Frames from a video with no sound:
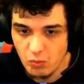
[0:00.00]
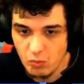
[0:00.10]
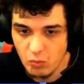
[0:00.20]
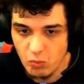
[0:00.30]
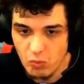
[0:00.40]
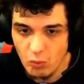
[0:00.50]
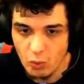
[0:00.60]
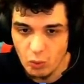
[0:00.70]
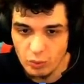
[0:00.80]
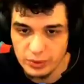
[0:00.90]
Hmm,
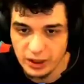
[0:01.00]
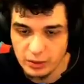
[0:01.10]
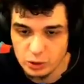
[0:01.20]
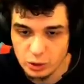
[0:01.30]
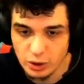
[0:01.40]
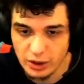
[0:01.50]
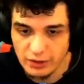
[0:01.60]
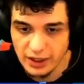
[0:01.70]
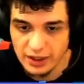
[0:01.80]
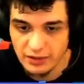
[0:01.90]
oo bir dakika burada
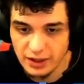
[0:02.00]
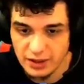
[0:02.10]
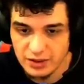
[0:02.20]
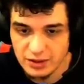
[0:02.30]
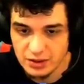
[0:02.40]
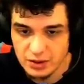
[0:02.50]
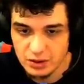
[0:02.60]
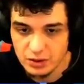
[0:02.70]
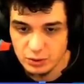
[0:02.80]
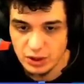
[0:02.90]
görevler de var.
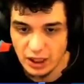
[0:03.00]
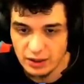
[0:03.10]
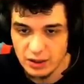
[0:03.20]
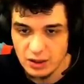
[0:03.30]
Güzel.